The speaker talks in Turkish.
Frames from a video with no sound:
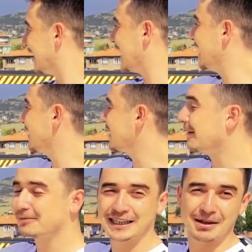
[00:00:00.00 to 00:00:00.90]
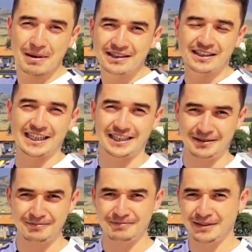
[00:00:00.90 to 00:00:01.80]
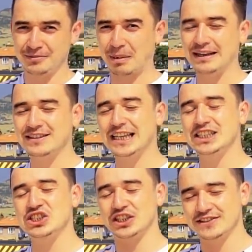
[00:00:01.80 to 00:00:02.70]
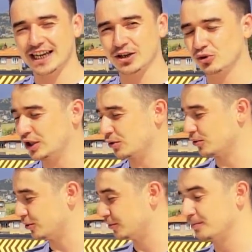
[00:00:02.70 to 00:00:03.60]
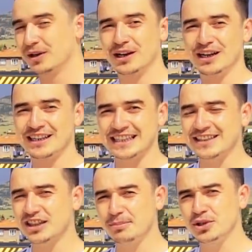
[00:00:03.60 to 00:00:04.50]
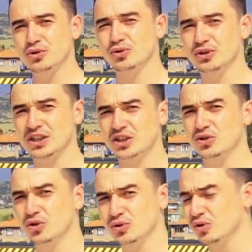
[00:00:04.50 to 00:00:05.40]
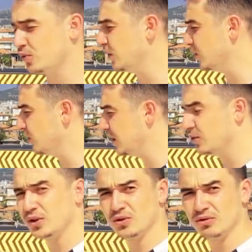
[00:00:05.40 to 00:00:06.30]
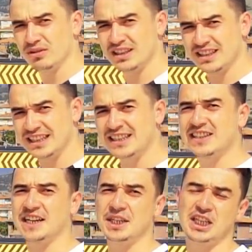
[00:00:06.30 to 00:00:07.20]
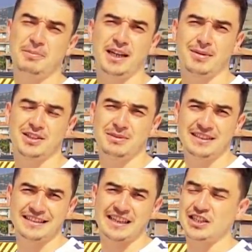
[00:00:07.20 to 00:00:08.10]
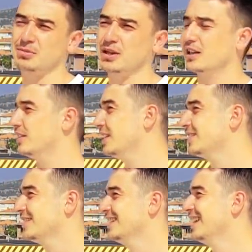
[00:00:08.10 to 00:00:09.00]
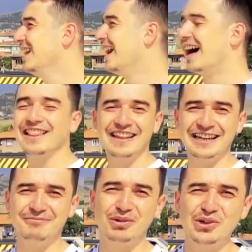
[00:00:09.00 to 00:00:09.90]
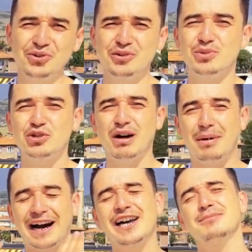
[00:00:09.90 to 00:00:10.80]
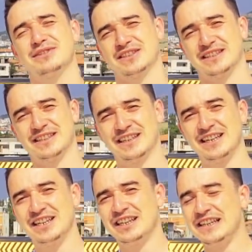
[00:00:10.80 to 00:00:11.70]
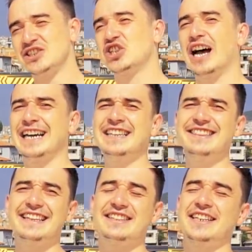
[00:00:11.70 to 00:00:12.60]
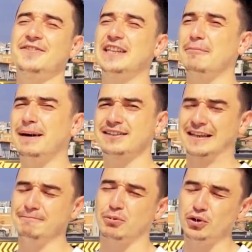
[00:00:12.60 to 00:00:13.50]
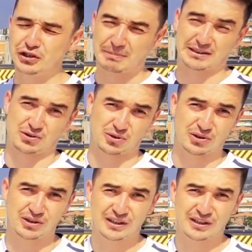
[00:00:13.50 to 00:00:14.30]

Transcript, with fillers: Ehliyeti kaptıran da ben de değilim. Ben sadece cezayı öden oldu. Neyse bir döndük, iki döndük. Viu viu viu. İki tane ekip arabası bizi kıskaca bir aldılar. Allah'ım bulunduğum duruma bakar mısın? Şahin'le drift yaparken polis basıyor.